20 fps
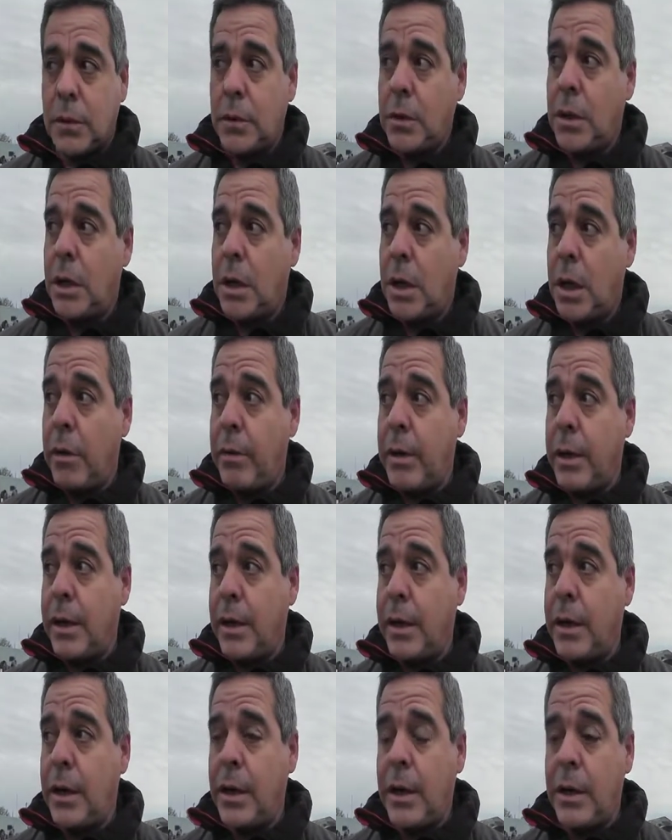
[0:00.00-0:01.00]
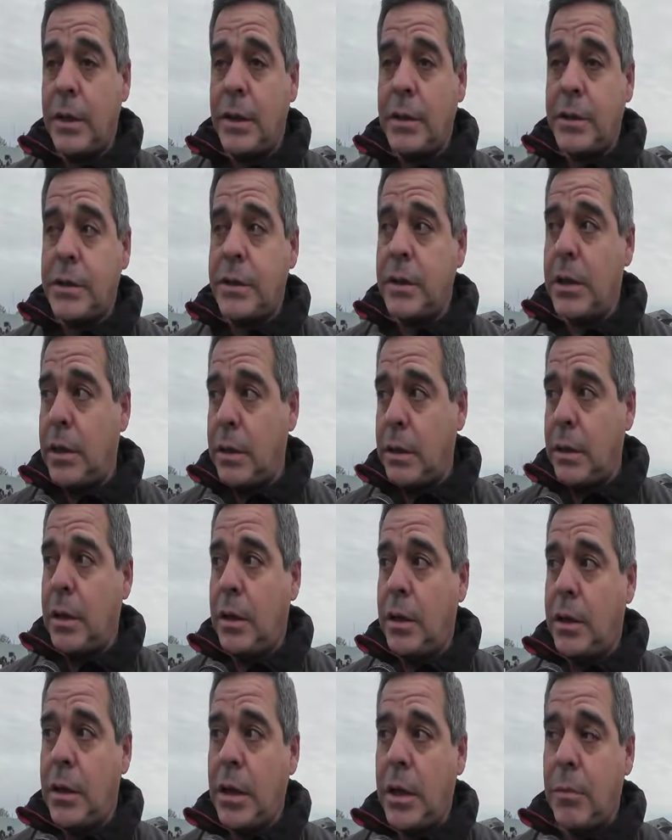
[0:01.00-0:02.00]
Y la verdad que sí,
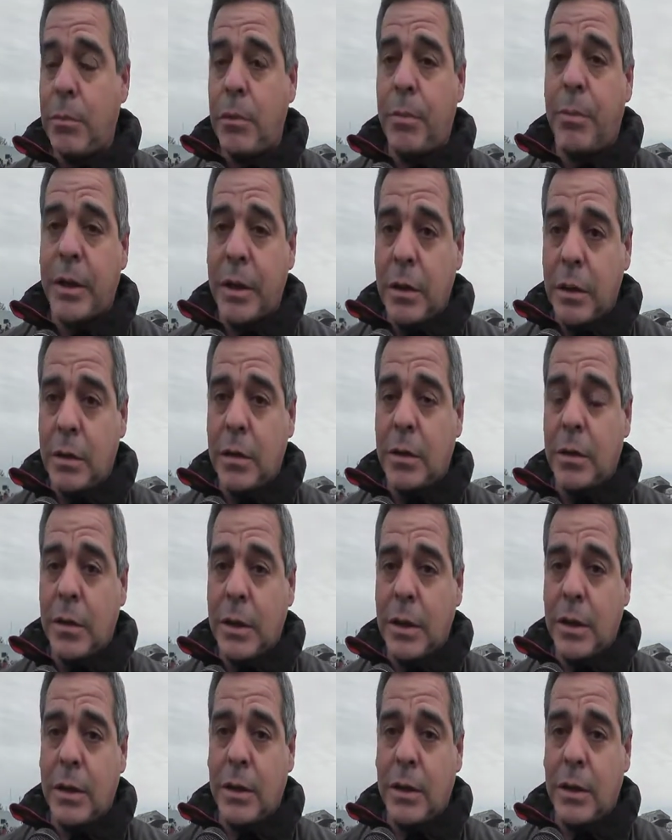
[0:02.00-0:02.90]
y tenemos pedidos de,